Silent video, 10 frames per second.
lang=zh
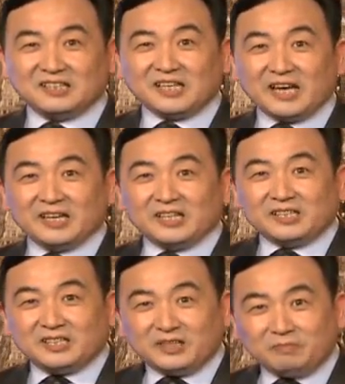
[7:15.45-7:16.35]
在
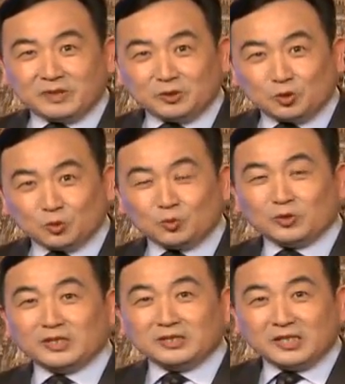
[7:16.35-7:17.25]
中
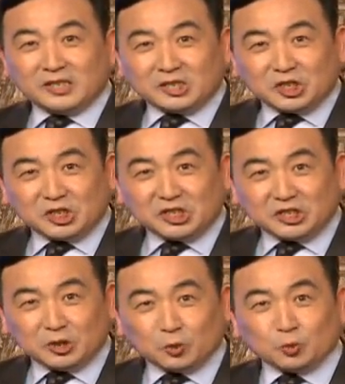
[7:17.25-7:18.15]
国人吃
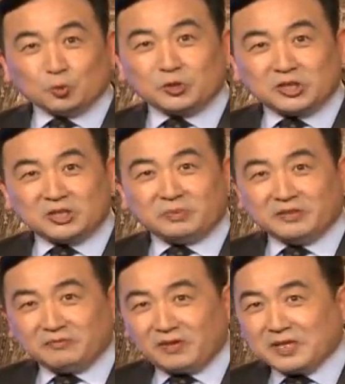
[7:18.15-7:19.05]
着有毒食
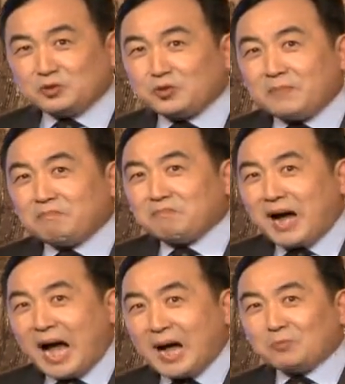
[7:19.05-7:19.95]
品完全
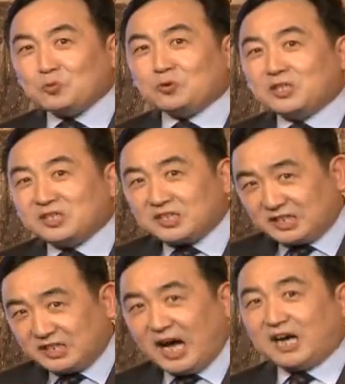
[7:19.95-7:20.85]
麻木和
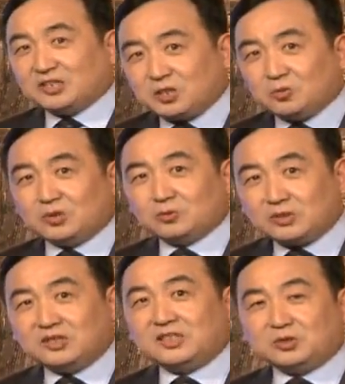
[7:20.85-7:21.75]
享受的
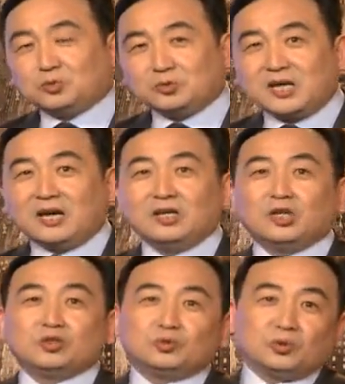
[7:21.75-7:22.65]
基础上
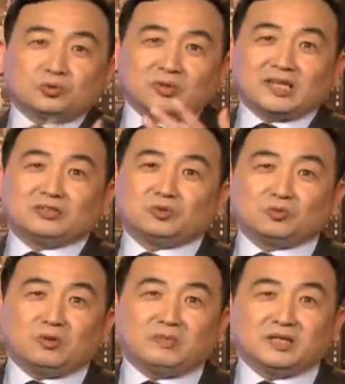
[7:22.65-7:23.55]
做出来的
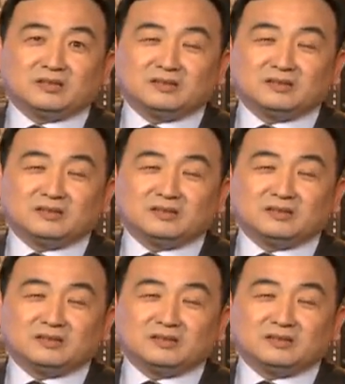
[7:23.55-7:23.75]
中国梦。